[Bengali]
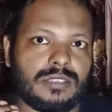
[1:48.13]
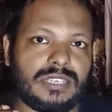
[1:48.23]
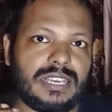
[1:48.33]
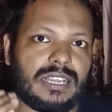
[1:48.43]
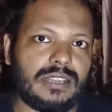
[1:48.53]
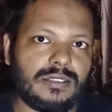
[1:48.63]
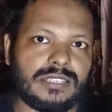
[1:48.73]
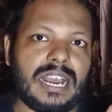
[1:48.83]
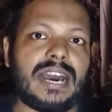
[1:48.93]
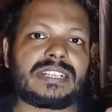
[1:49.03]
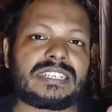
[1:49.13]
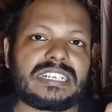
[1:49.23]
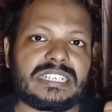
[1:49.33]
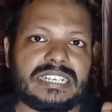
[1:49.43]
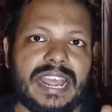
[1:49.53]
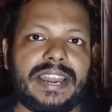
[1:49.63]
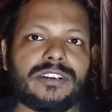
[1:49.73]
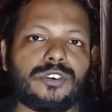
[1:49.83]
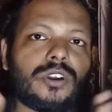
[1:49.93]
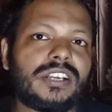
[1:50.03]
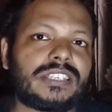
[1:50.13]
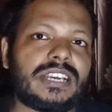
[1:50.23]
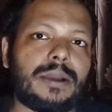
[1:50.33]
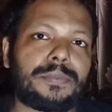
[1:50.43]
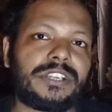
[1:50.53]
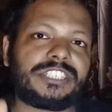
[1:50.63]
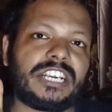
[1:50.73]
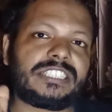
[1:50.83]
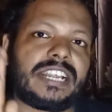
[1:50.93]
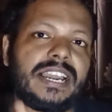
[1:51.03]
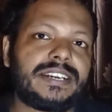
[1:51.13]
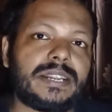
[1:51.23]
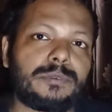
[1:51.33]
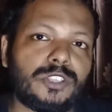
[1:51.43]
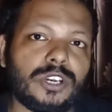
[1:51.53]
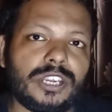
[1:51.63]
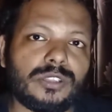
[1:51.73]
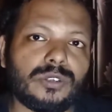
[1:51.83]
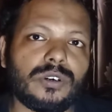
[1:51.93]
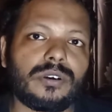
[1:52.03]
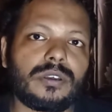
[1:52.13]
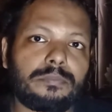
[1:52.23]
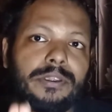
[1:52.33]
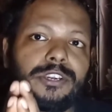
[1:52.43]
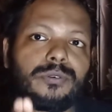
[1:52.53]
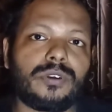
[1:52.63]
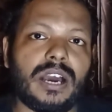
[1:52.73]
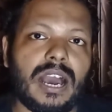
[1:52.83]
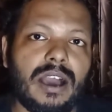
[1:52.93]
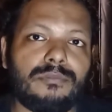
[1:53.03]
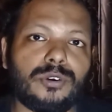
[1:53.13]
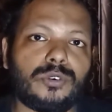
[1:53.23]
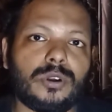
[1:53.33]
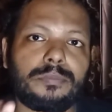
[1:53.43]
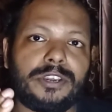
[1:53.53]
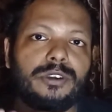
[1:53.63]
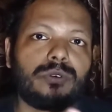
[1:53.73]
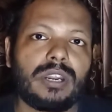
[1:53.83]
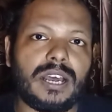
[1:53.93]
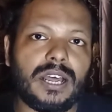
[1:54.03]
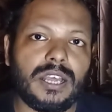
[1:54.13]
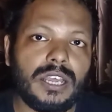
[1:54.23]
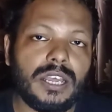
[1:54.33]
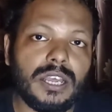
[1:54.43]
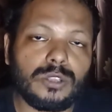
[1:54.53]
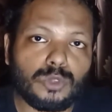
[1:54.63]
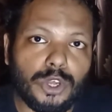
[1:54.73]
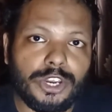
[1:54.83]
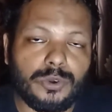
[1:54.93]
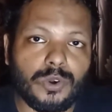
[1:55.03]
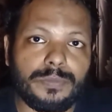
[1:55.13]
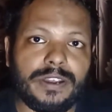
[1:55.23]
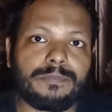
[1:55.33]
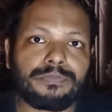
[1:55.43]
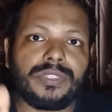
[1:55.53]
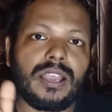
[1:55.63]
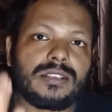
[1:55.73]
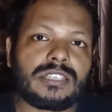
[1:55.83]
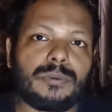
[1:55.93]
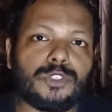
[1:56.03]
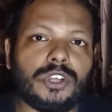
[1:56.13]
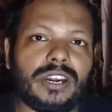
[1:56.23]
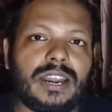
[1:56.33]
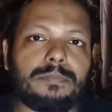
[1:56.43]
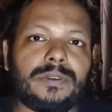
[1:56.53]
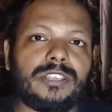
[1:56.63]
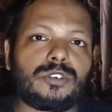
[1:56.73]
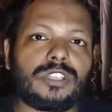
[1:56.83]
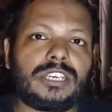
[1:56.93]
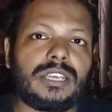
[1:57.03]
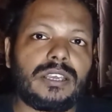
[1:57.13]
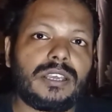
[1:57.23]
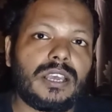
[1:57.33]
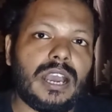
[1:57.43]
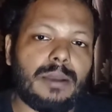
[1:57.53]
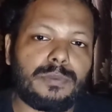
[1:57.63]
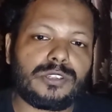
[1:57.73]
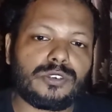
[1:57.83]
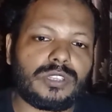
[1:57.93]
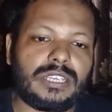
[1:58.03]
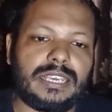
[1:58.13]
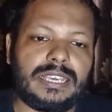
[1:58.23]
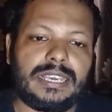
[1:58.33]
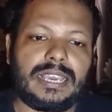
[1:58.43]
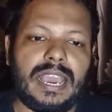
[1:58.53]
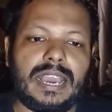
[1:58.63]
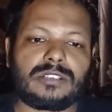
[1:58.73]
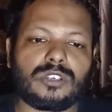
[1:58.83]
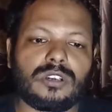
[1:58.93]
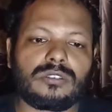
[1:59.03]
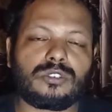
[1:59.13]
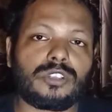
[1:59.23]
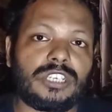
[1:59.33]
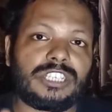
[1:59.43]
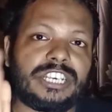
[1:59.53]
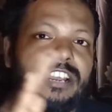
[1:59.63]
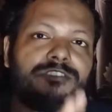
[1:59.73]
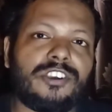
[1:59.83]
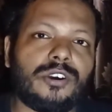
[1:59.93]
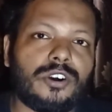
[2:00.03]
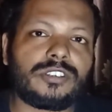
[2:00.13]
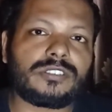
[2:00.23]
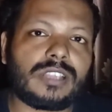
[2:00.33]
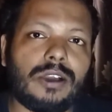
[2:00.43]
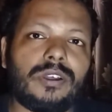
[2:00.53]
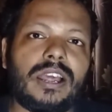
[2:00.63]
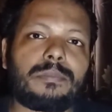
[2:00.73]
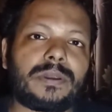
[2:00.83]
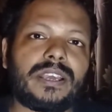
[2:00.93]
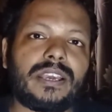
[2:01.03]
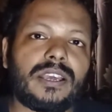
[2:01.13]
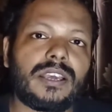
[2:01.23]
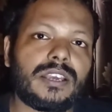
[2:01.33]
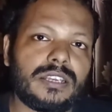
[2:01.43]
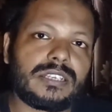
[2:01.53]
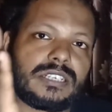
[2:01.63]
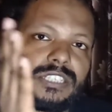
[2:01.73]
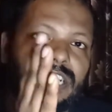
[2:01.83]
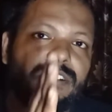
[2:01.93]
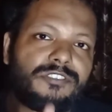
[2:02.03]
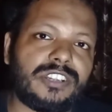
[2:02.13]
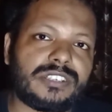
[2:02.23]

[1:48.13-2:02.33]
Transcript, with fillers: যে যার যে ট্যালেন্ট রয়েছে আপনি সেই ট্যালেন্টের ভিতরে কিন্তু ভিডিওগুলো আপলোড করেন ভিডিওগুলা তৈরি করবেন যেমন ধরেন আপনি যদি আপনি যদি একজন যদি শিল্পী হন তাহলে আপনি শিল্পীর